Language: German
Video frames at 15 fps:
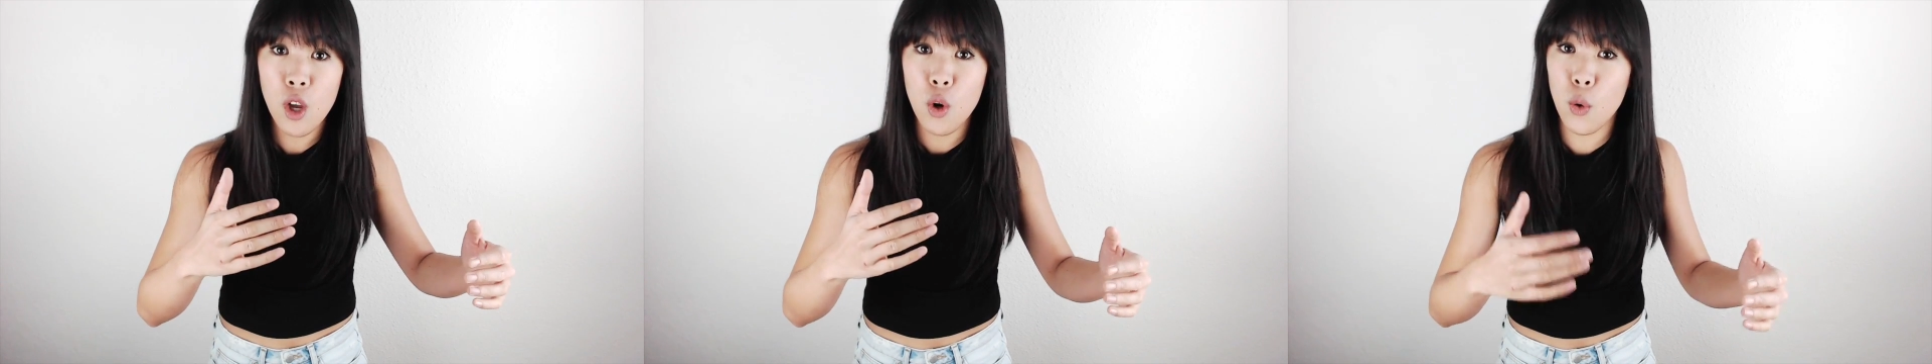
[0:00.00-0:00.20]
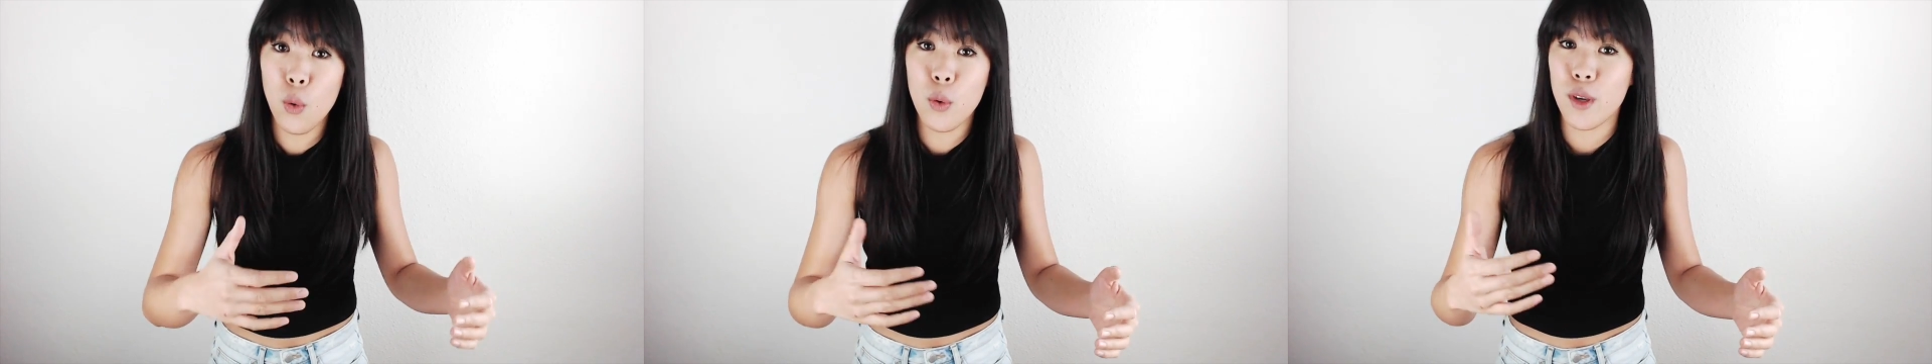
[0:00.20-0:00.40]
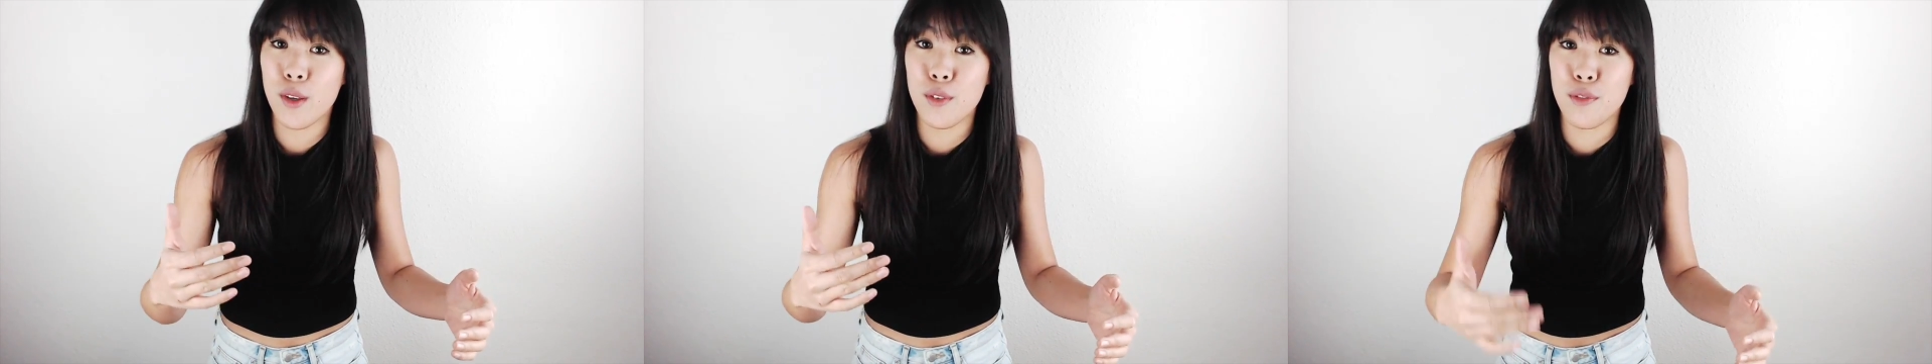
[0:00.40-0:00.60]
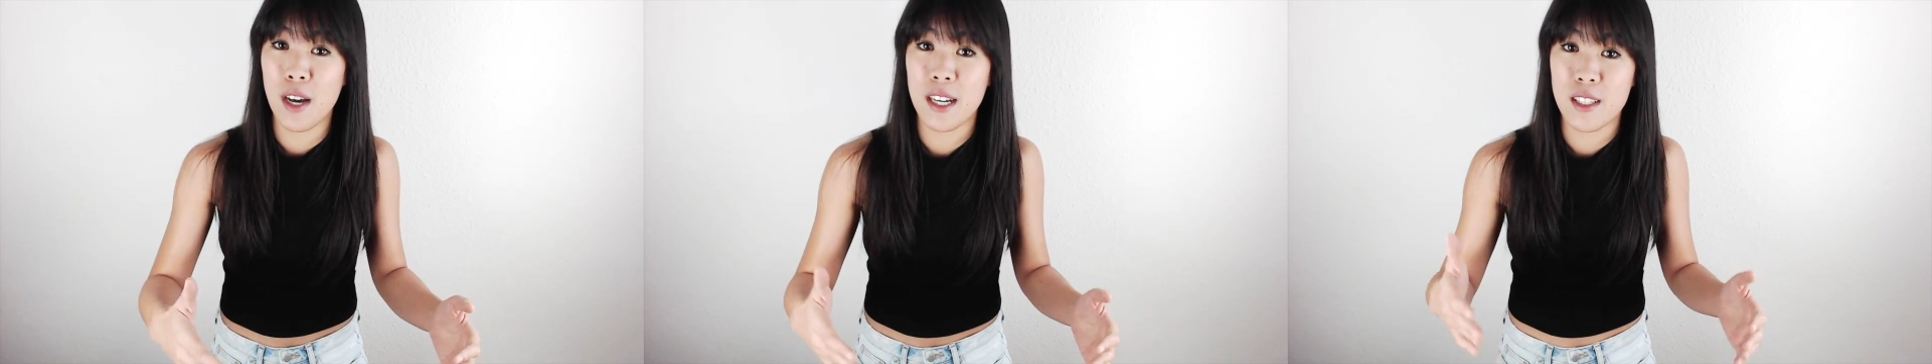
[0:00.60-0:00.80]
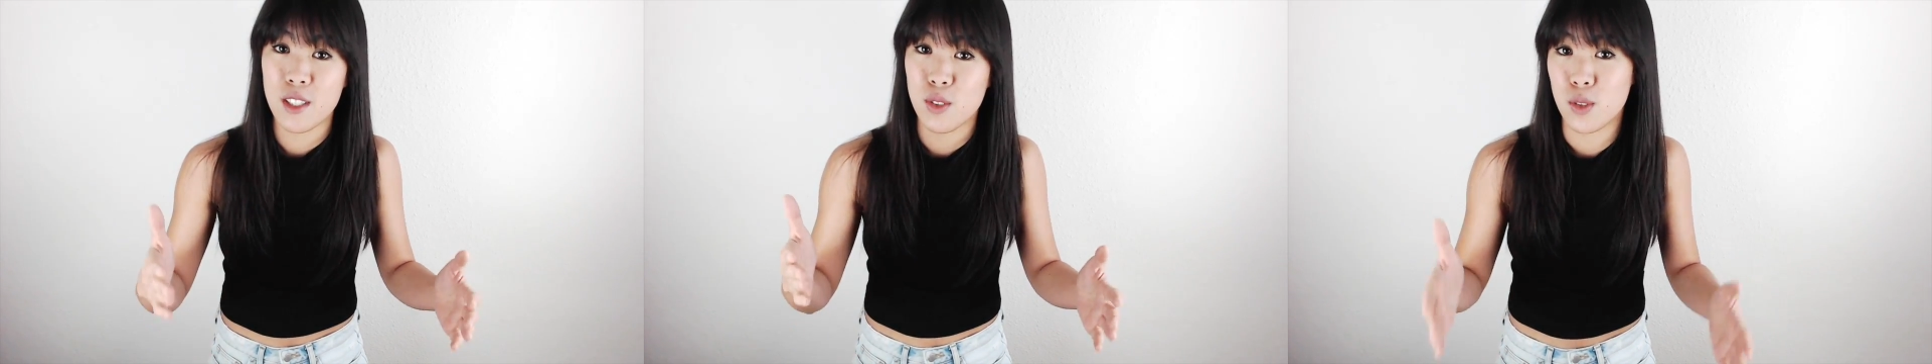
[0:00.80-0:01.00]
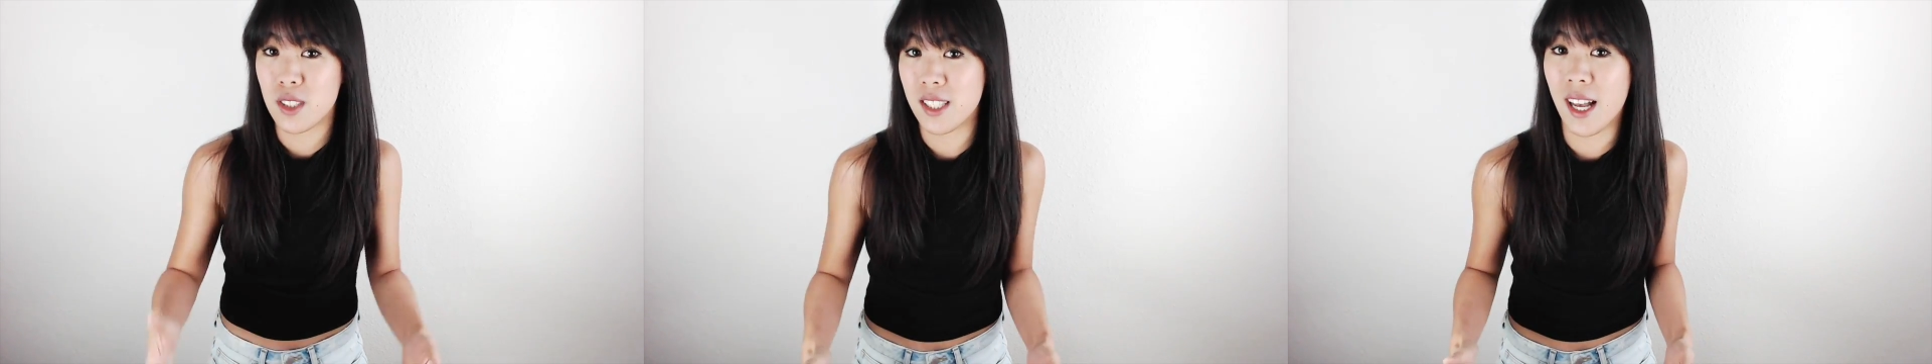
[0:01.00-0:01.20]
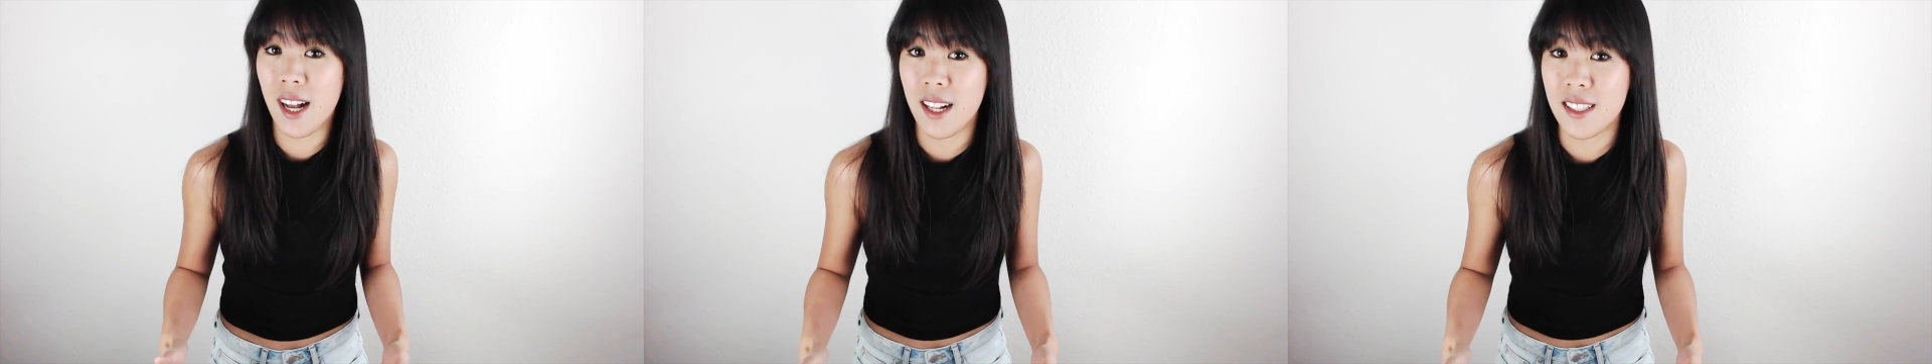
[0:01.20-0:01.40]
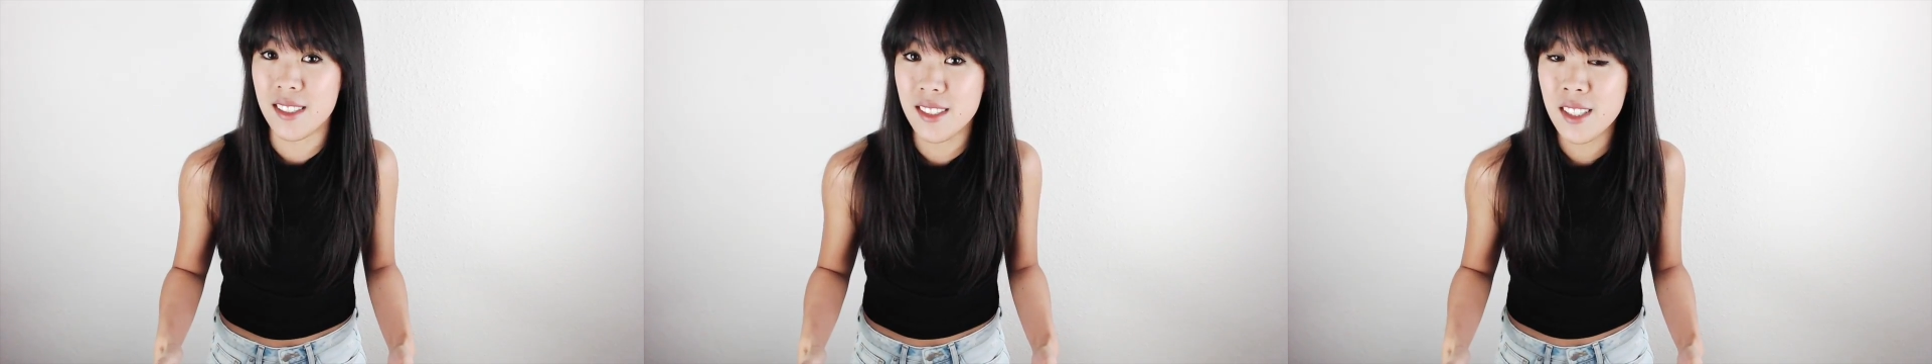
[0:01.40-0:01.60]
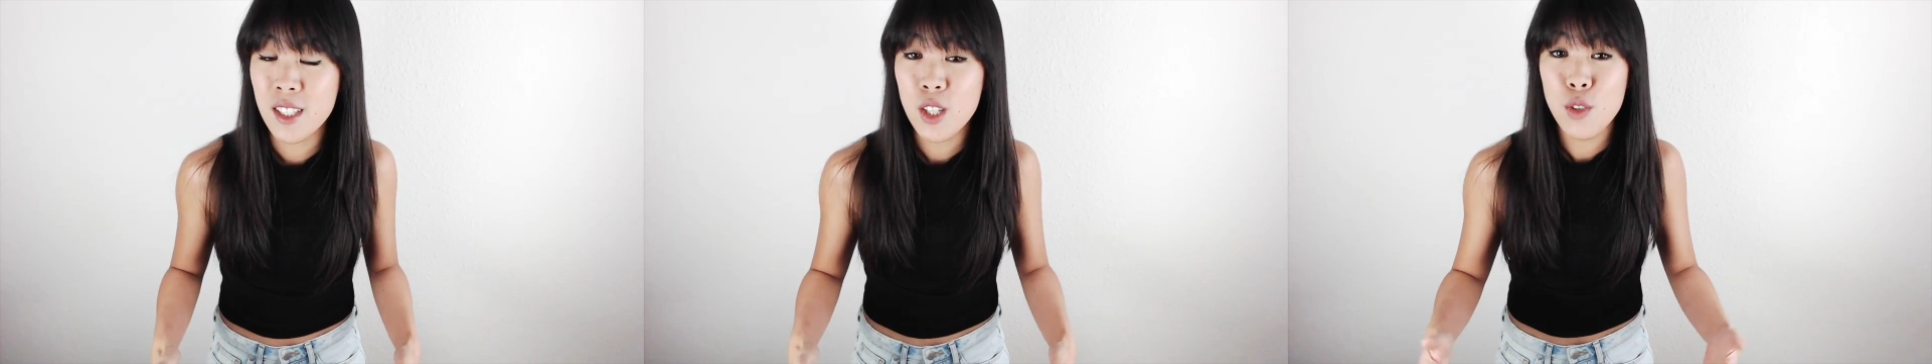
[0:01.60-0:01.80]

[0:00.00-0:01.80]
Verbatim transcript: Logik, Fakten und Zahlen.